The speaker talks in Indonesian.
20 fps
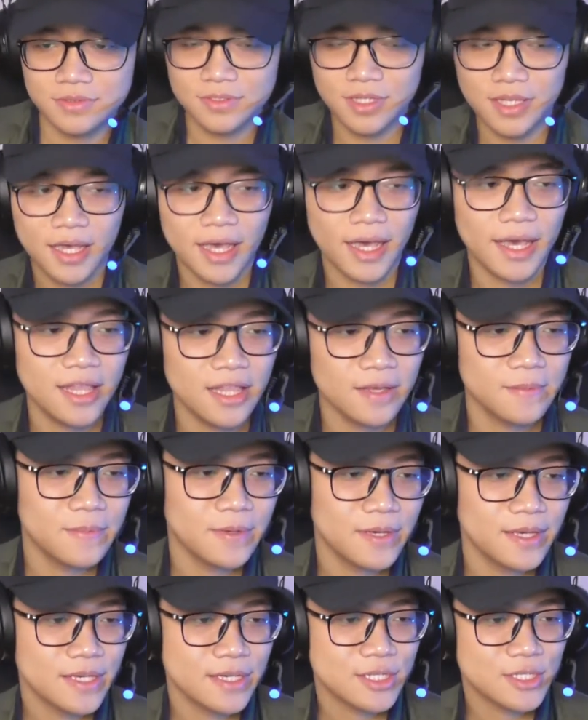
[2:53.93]
jadi kayak
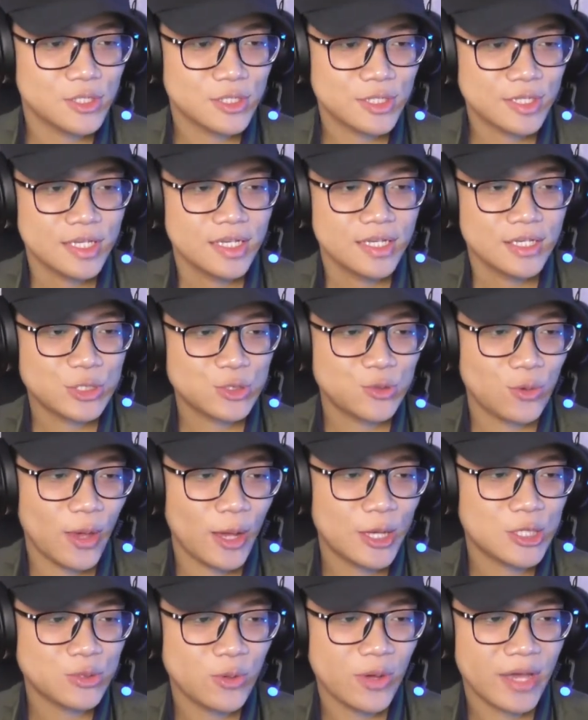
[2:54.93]
lebih
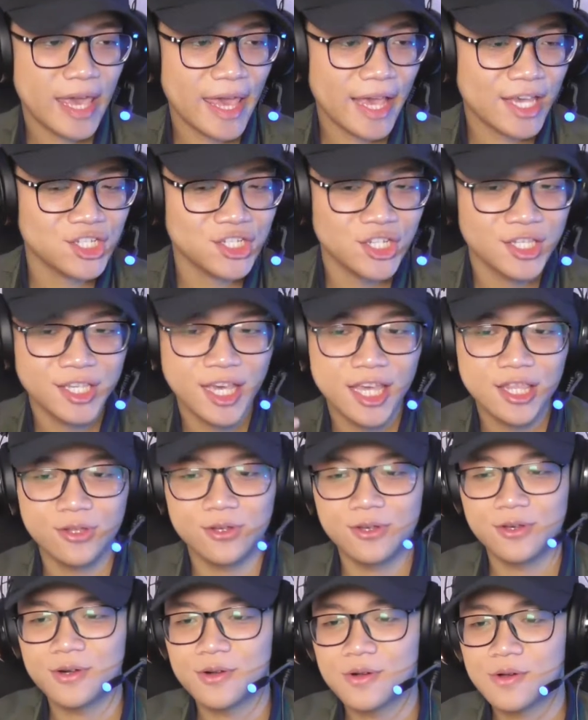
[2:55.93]
swag swag action
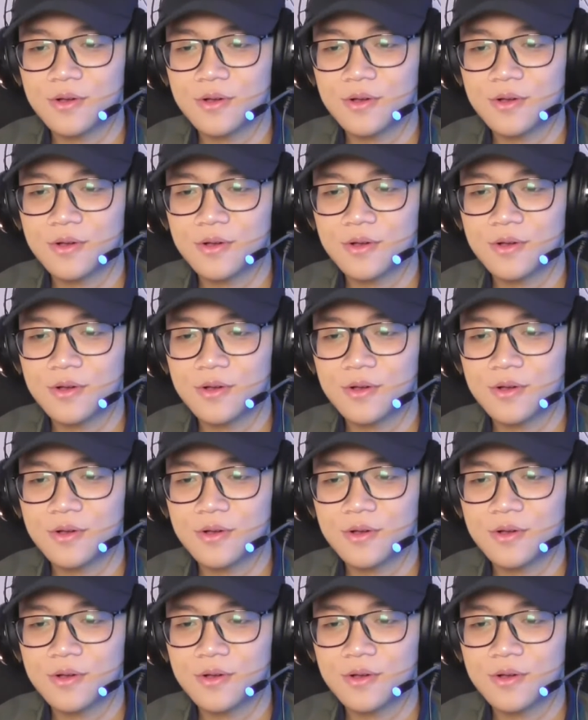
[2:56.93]
gitu